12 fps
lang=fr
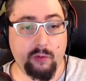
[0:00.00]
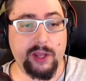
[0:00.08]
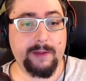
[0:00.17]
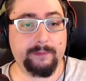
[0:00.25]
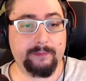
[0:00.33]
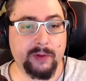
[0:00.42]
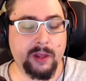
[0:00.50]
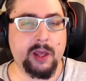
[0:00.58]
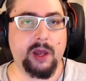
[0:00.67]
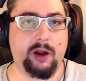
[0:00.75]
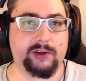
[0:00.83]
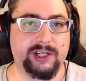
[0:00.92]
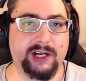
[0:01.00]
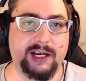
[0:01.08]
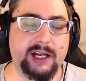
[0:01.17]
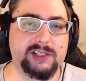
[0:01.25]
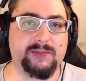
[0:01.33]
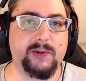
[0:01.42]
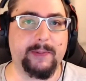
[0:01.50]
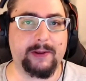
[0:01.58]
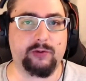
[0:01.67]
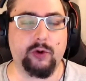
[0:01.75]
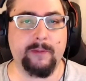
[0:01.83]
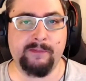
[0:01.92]
Oui, alors c'est l'ananas, mais pas
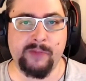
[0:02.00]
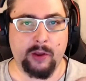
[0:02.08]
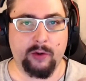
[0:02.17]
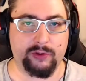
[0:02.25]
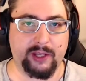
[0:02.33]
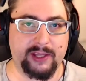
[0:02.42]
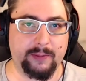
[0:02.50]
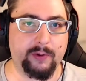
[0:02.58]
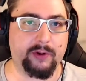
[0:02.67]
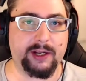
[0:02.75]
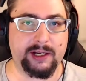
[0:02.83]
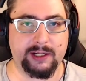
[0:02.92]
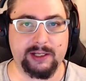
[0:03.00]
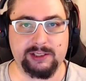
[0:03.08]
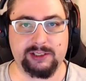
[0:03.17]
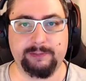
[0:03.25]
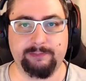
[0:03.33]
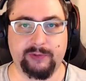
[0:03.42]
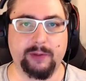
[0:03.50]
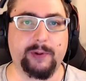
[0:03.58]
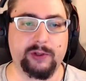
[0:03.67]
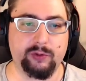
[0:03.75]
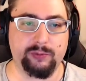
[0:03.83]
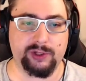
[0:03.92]
que. On a d'abord l'ananas, qui est
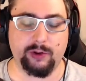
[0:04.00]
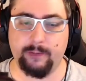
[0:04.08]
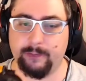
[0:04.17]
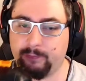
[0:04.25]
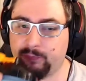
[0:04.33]
prédominant.